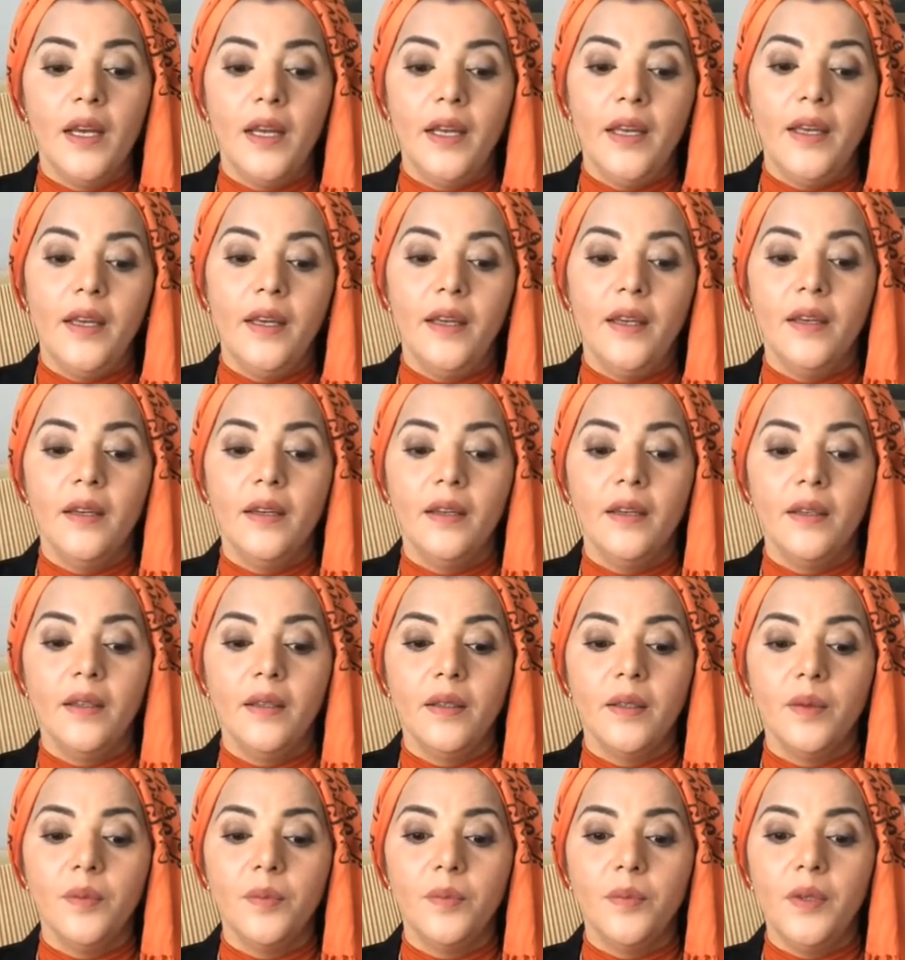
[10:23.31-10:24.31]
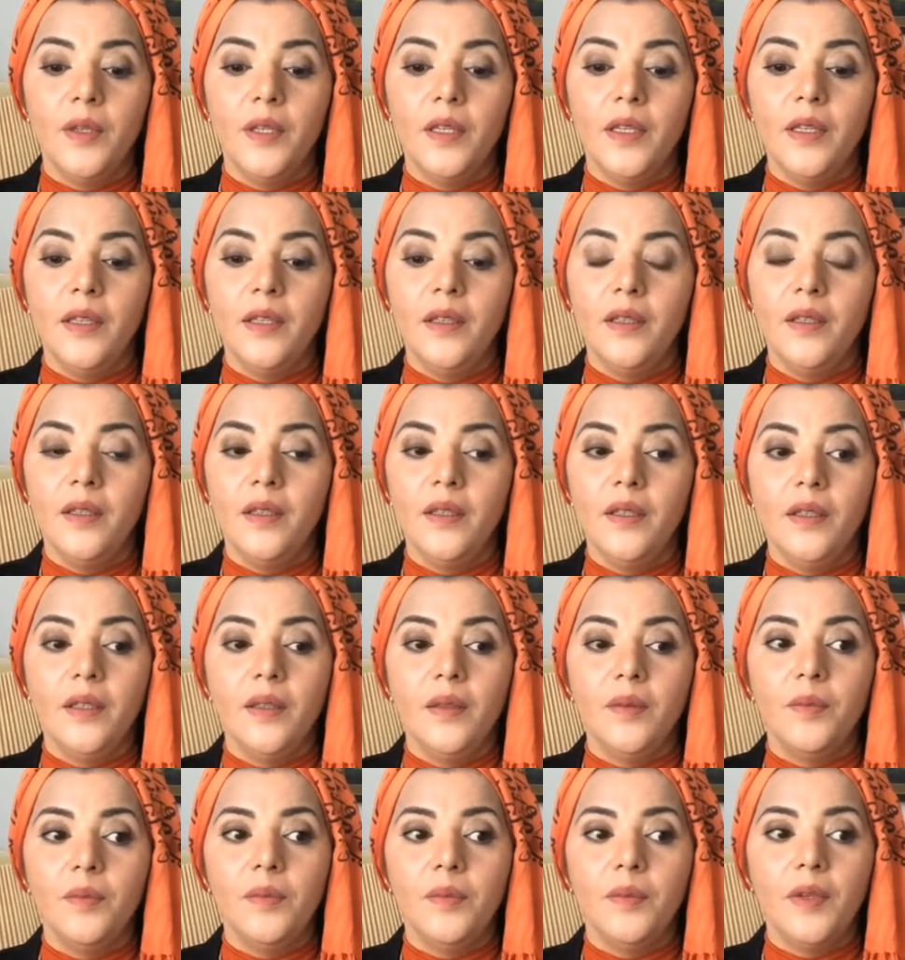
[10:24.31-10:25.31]
آه،
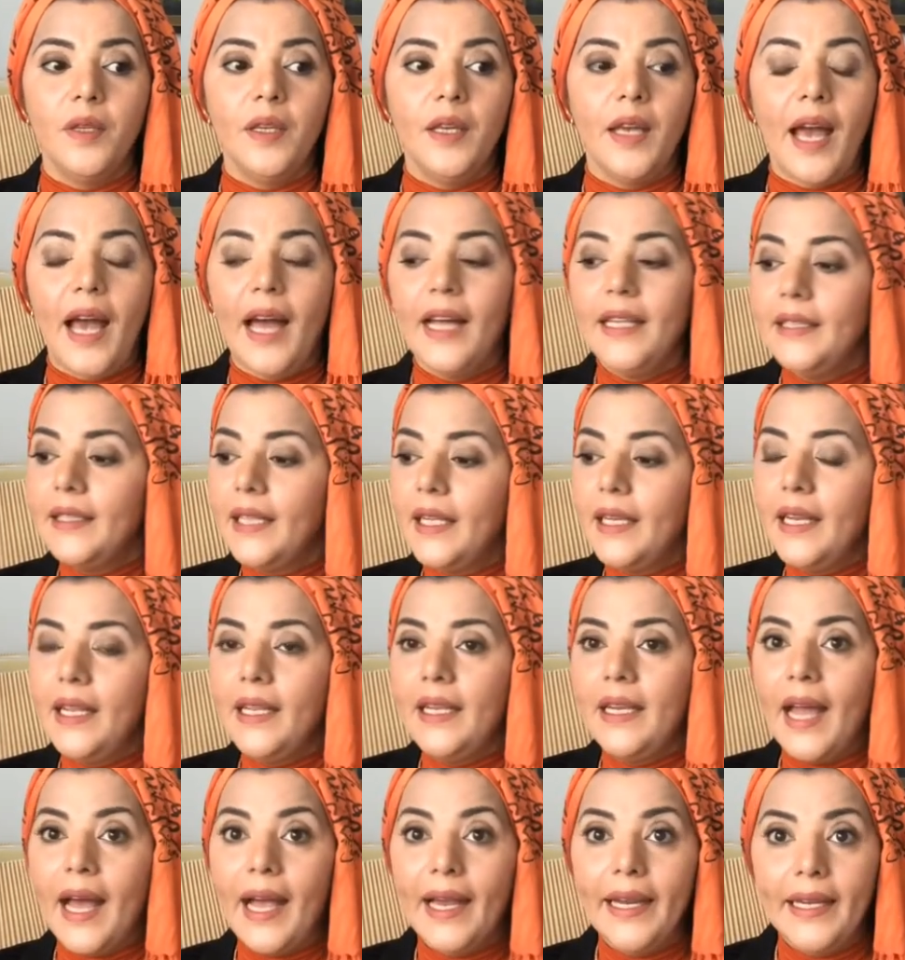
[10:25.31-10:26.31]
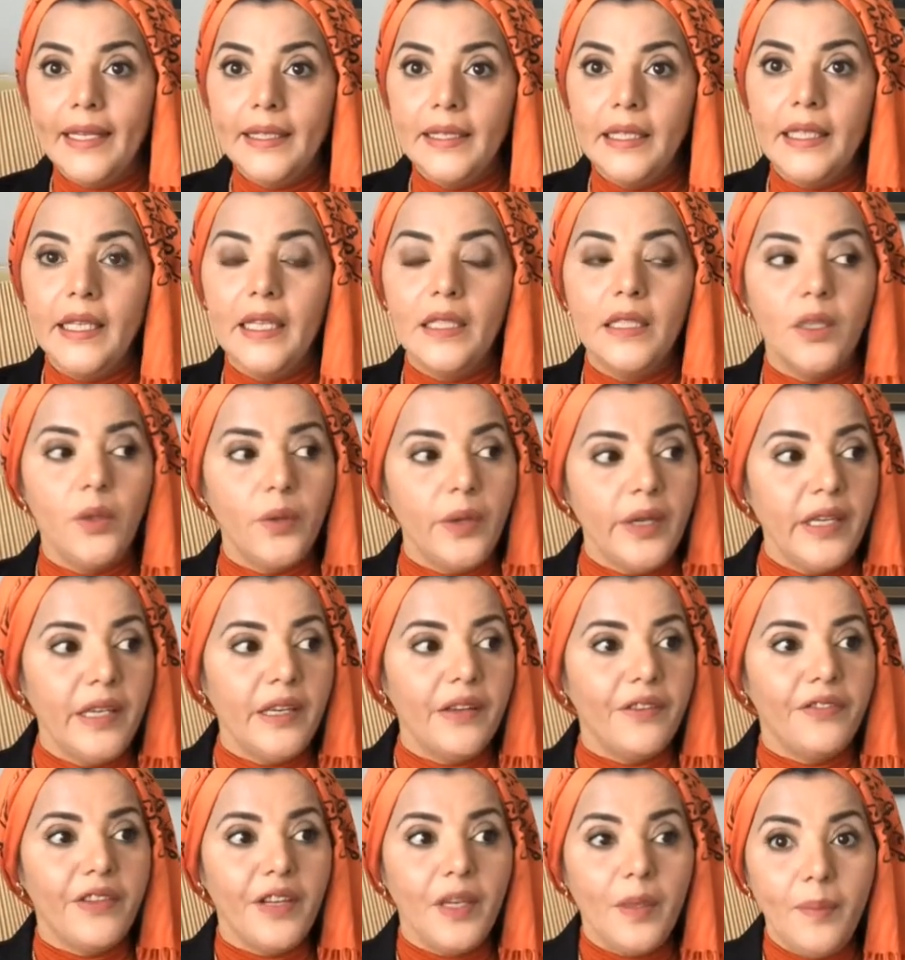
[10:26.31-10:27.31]
آه، حتى الحاجات
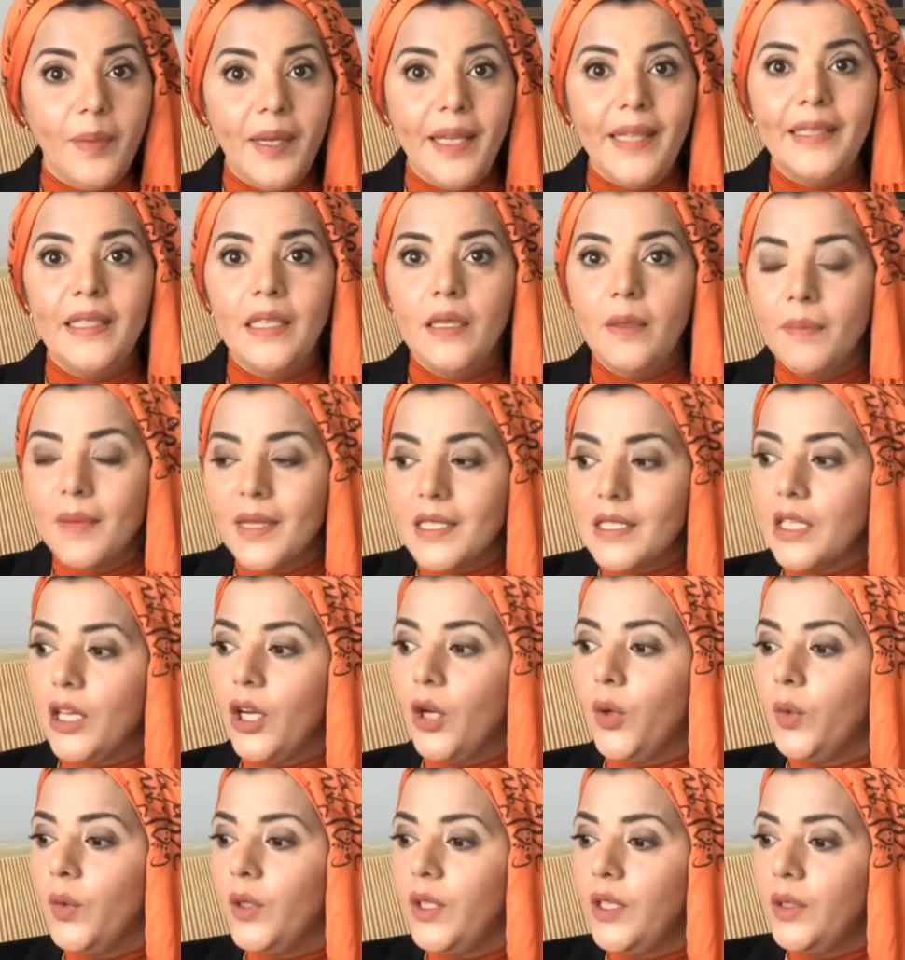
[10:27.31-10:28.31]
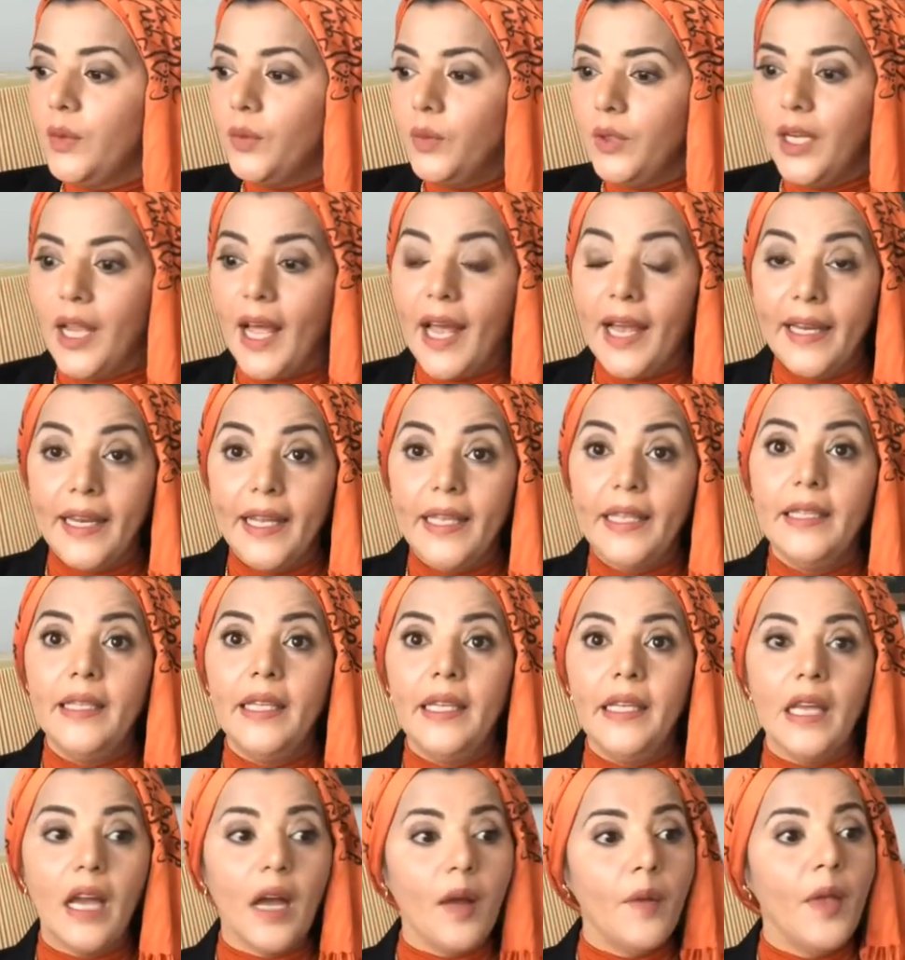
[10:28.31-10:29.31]
اليدوية في البيت المسح والحاجات
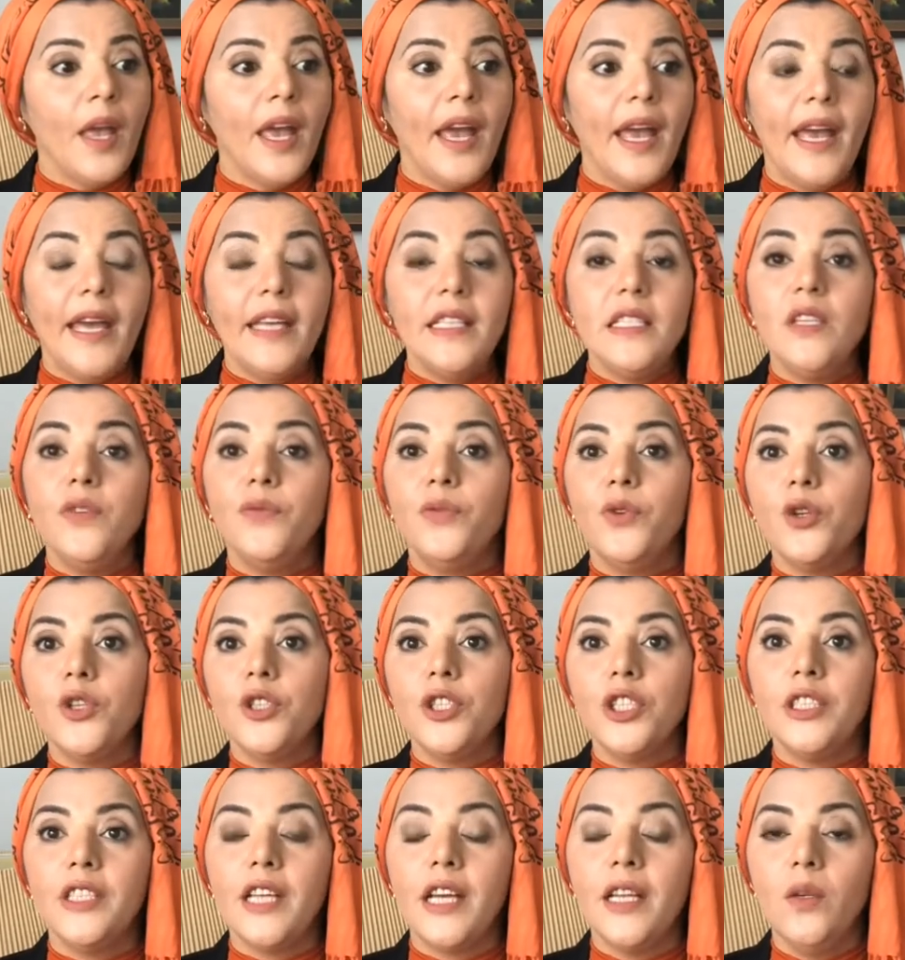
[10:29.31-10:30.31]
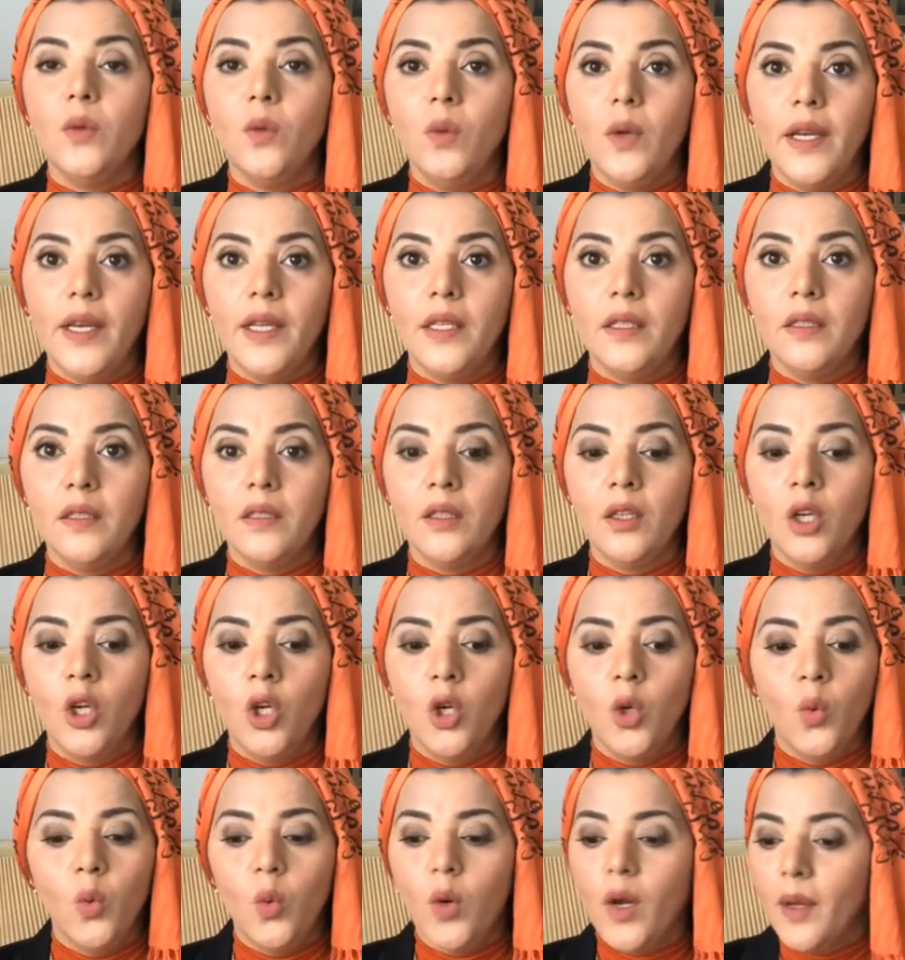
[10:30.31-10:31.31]
دي هاتي فرشة ألوان
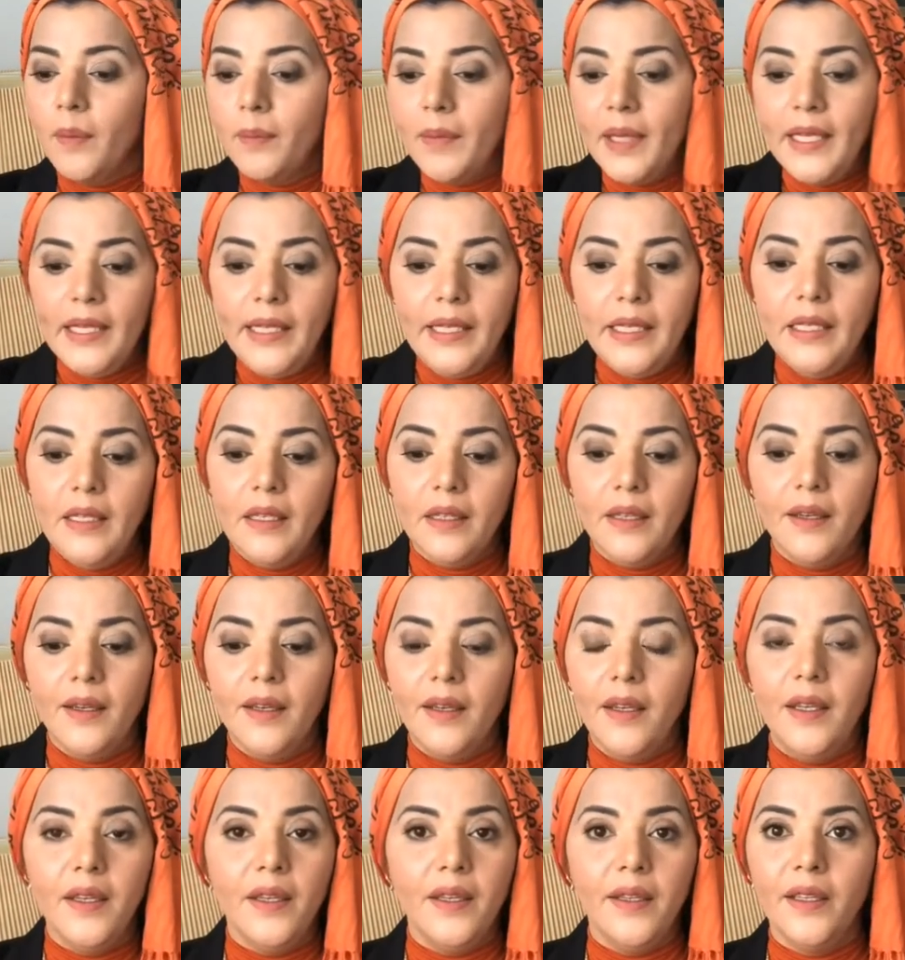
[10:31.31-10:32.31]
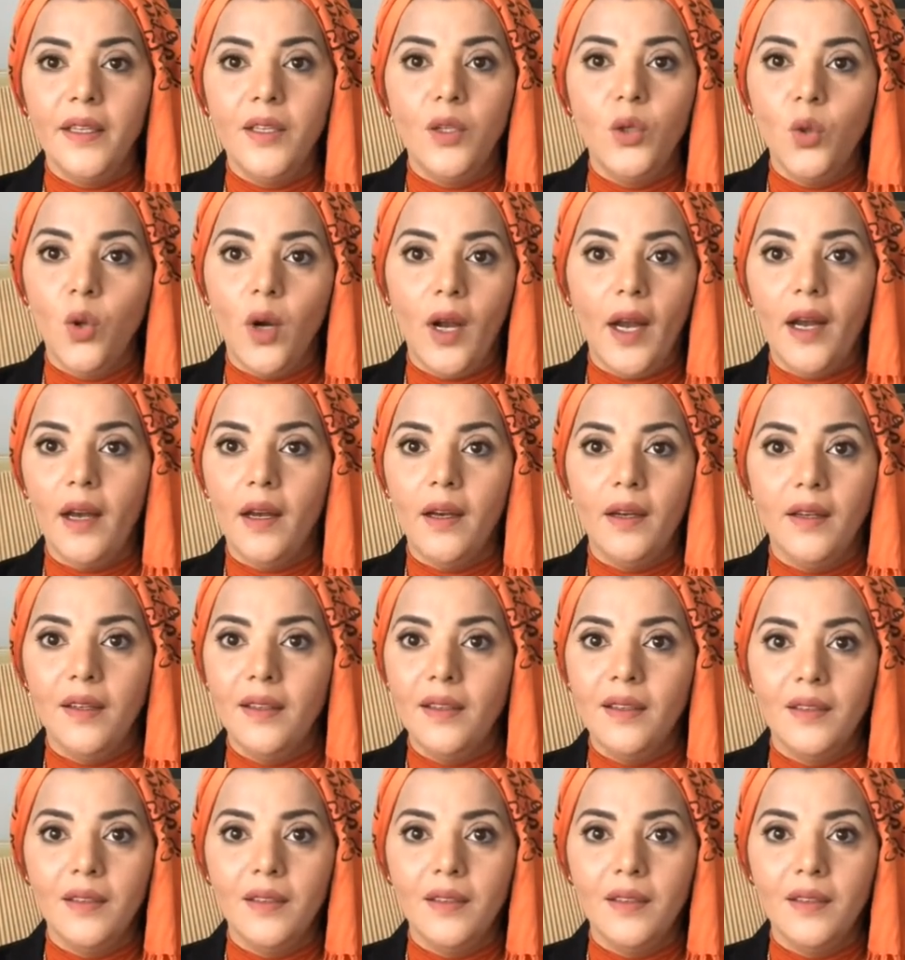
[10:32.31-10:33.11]
واعملي آه، لوحة